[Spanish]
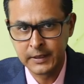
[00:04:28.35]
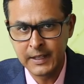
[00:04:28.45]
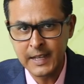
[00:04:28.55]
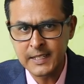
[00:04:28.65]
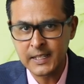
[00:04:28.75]

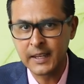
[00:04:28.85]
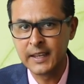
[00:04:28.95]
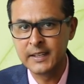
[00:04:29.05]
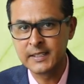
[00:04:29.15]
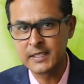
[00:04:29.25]
Gracias a
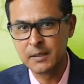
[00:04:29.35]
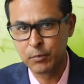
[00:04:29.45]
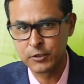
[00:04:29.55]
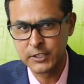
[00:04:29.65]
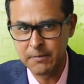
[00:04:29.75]
quienes
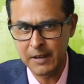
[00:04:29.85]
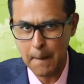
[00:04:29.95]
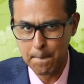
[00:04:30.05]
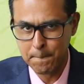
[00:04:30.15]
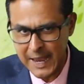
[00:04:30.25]
hacen
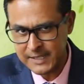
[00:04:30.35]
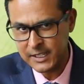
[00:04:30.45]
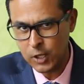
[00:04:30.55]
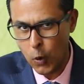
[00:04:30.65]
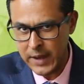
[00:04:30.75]
posible
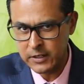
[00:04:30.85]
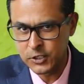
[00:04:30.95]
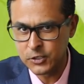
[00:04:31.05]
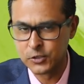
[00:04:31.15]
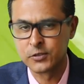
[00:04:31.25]
Mexico
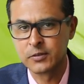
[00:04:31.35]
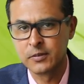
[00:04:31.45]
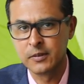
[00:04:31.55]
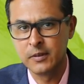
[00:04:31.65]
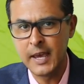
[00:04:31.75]
Energy
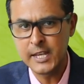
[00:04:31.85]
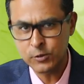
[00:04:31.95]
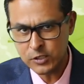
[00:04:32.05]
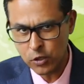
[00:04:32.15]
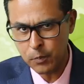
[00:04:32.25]
News.
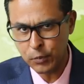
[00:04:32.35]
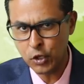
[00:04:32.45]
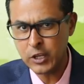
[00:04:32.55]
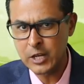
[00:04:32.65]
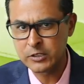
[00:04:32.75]
Esto es todo
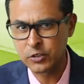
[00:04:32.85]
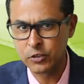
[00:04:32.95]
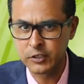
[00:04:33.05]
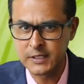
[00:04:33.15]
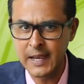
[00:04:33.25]
por hoy en
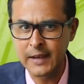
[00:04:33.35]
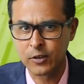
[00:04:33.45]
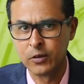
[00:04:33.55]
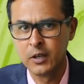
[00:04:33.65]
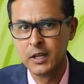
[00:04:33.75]
nuestro
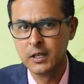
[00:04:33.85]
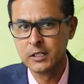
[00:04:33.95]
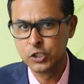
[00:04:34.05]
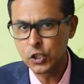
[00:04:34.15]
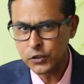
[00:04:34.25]
noticiario.
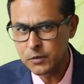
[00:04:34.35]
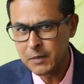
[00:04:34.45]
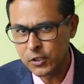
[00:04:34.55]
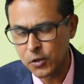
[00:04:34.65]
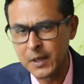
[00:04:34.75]
Yo soy
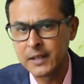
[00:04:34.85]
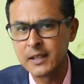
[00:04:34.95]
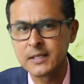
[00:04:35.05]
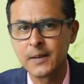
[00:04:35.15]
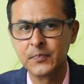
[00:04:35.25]
Milton
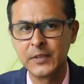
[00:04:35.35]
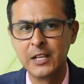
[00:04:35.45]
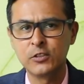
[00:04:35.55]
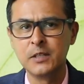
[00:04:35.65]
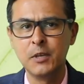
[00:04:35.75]
Méndez
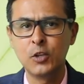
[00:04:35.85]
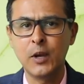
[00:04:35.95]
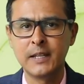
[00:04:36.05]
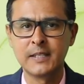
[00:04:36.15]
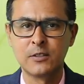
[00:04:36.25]
y los
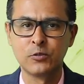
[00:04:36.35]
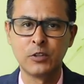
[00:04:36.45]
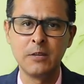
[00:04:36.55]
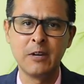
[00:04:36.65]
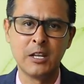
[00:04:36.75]
invito a que se
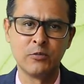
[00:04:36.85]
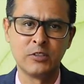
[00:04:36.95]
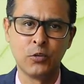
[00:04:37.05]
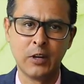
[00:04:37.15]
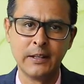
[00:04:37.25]
suscriban a
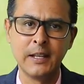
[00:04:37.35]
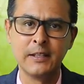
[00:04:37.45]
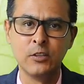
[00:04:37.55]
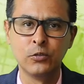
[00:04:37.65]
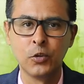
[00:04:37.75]
nuestro
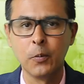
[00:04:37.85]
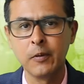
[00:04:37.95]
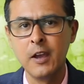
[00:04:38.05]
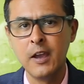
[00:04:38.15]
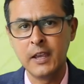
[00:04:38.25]
canal de
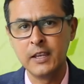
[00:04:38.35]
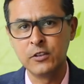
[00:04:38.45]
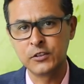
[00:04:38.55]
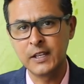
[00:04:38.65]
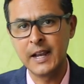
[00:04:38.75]
YouTube y
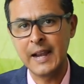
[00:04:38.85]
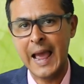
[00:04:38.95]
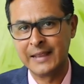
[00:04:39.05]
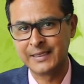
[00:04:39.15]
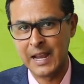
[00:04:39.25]
nos
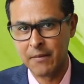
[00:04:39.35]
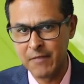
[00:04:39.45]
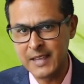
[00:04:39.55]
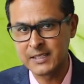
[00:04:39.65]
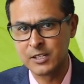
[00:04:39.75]
sigan a
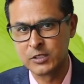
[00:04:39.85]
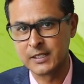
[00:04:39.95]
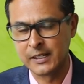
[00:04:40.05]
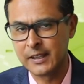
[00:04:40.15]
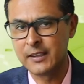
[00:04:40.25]
través de
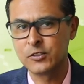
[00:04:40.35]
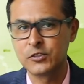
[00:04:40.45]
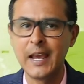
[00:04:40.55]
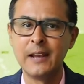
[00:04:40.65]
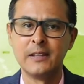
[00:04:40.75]
nuestras redes
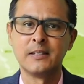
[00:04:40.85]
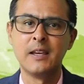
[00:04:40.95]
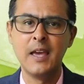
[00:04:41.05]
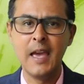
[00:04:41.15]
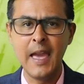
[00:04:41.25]

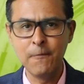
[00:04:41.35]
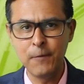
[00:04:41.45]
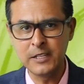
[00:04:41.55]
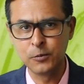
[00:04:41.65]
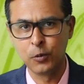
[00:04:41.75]
sociales. En
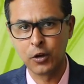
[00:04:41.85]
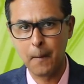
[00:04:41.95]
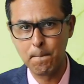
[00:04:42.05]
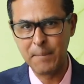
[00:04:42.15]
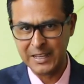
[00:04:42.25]

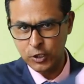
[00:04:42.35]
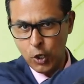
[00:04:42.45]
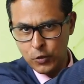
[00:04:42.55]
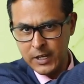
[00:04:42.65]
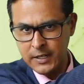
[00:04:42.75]
Facebook,
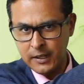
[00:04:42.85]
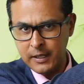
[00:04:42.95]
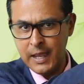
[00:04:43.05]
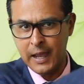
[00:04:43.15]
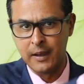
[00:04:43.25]
Petróleo y
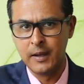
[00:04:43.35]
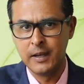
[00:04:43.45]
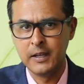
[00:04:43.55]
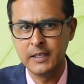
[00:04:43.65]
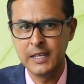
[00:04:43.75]
Energía,
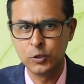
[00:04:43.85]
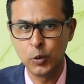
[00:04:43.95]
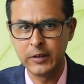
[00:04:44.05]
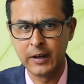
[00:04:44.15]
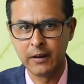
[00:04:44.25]
y en
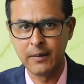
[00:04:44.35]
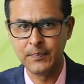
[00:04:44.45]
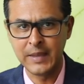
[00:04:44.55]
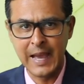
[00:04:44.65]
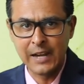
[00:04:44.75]
Twitter,
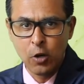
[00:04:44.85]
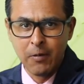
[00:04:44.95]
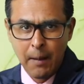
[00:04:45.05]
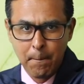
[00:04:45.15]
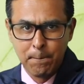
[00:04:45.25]

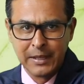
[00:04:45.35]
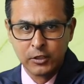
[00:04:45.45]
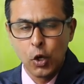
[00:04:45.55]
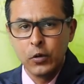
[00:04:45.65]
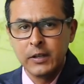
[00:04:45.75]
arroba
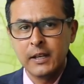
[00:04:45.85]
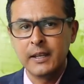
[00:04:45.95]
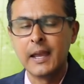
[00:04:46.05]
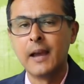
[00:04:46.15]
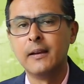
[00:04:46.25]
Petróleo
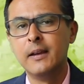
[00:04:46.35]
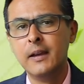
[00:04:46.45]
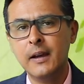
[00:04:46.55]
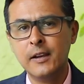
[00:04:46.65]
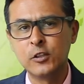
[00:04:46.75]
Energía.
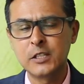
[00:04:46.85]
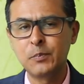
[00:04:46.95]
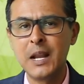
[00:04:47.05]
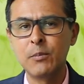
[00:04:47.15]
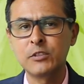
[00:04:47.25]
Los
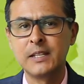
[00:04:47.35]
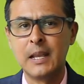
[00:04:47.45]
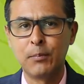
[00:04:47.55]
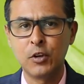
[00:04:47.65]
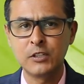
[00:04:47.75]
esperamos
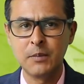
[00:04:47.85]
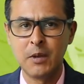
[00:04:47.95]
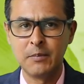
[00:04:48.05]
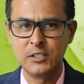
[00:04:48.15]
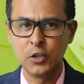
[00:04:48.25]
en la
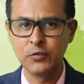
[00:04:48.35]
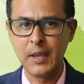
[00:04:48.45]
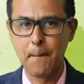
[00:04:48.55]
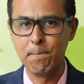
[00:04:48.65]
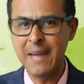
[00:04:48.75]
próxima emisión
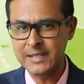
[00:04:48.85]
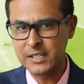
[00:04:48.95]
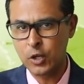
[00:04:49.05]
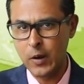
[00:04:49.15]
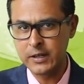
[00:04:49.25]
de
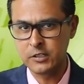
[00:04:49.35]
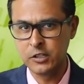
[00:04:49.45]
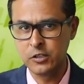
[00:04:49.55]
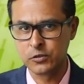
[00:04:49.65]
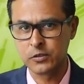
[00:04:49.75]
México
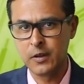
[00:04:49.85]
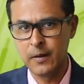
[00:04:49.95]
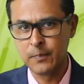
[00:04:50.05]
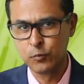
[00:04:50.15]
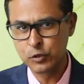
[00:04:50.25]
Energy News.
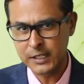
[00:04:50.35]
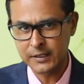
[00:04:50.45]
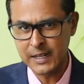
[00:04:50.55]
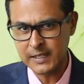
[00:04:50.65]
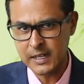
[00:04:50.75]

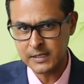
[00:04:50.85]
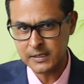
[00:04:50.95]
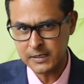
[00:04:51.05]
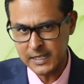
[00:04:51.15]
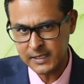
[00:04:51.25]
Muchas
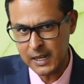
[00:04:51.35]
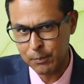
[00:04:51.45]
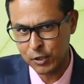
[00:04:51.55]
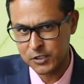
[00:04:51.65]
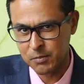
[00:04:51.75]
gracias y hasta
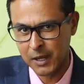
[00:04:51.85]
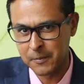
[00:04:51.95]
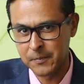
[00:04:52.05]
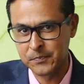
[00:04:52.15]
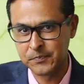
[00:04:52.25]
la
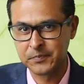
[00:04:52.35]
próxima.